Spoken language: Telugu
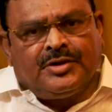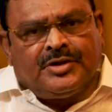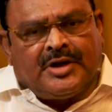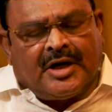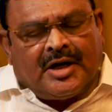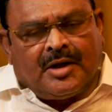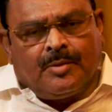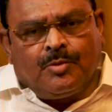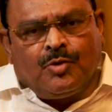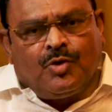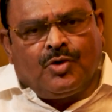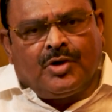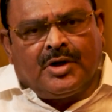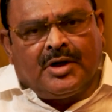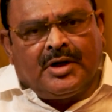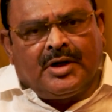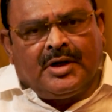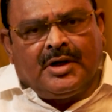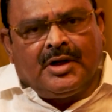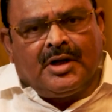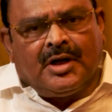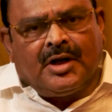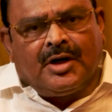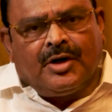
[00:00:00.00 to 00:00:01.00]
జగన్మోహన్
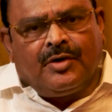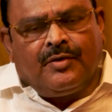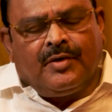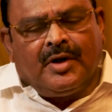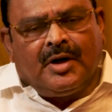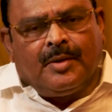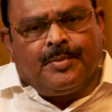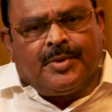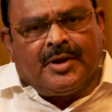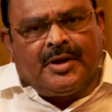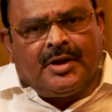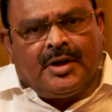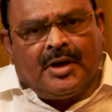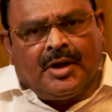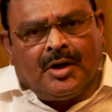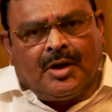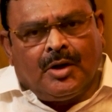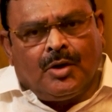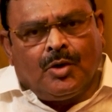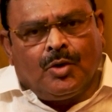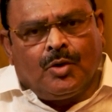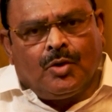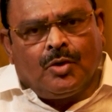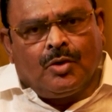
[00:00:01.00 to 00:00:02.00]
రెడ్డి గారు రెండు వేల
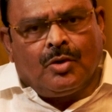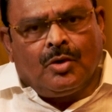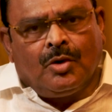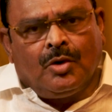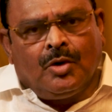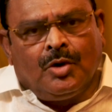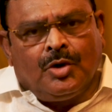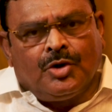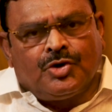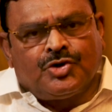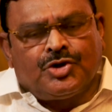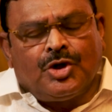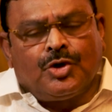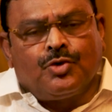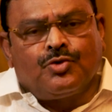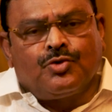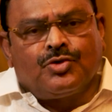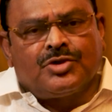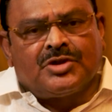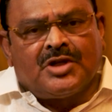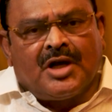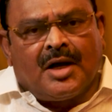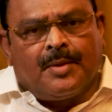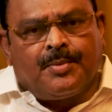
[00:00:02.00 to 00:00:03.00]
పదిహేనులో
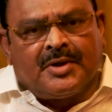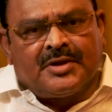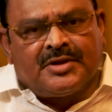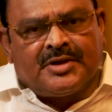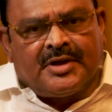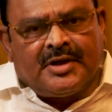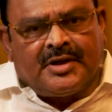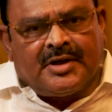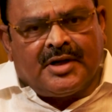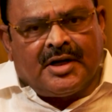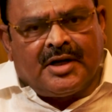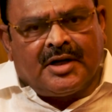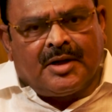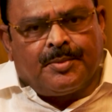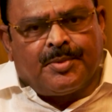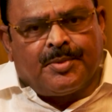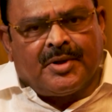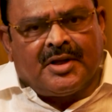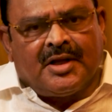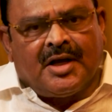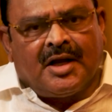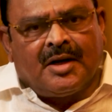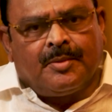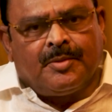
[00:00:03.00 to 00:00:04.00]
శంకుస్థాపన చేయడానికి
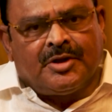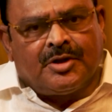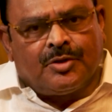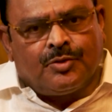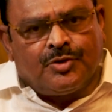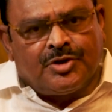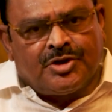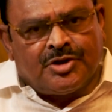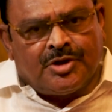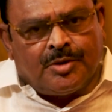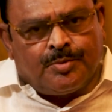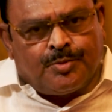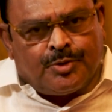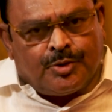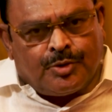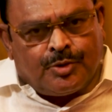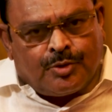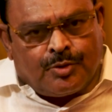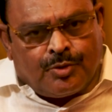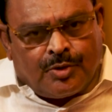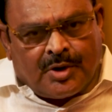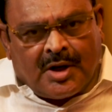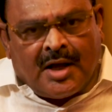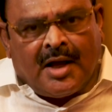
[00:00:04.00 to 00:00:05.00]
ప్రధానమంత్రి వచ్చినప్పుడు
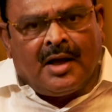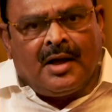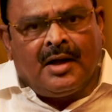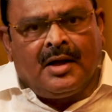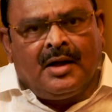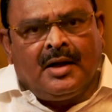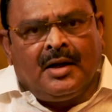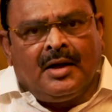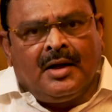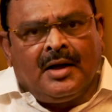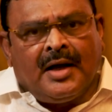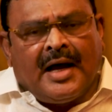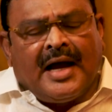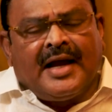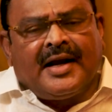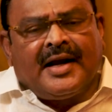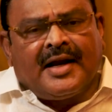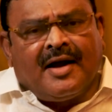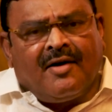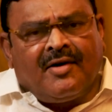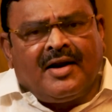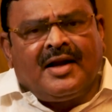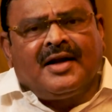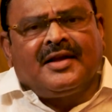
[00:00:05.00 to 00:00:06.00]
కూడా ఆయన
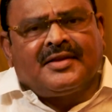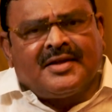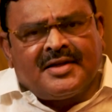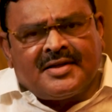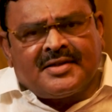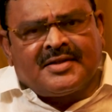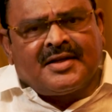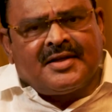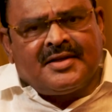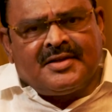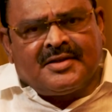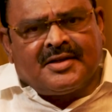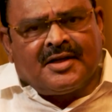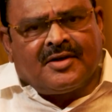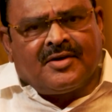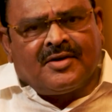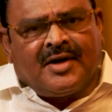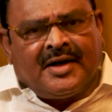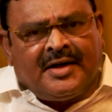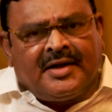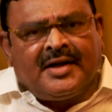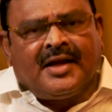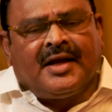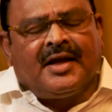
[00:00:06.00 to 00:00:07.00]
రావడానికి తిరస్కరించారు
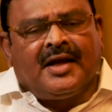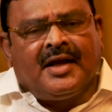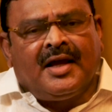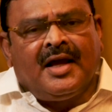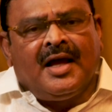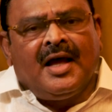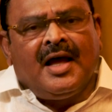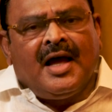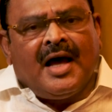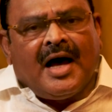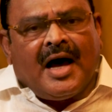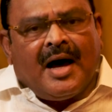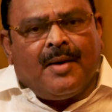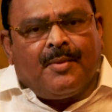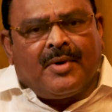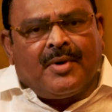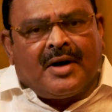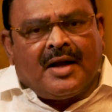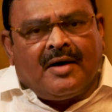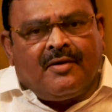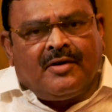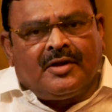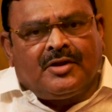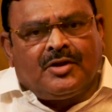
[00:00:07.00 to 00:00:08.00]
అంటే
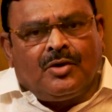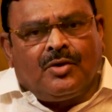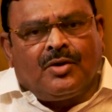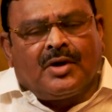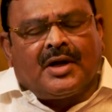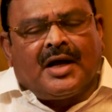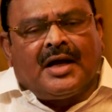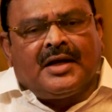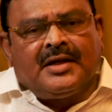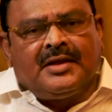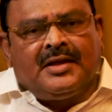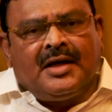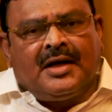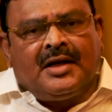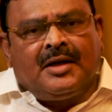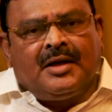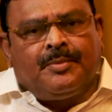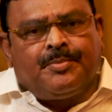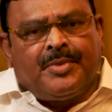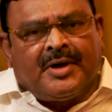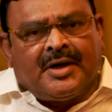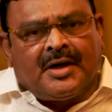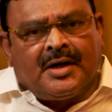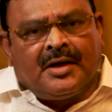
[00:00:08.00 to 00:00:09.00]
అమరావతిలో రాజధాని
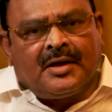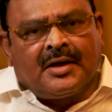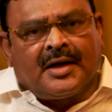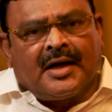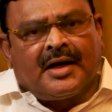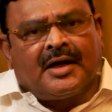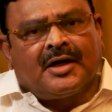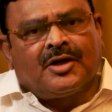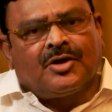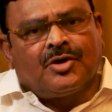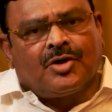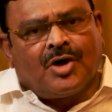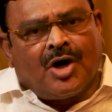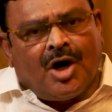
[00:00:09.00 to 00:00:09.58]
పెట్టడం కరెక్ట్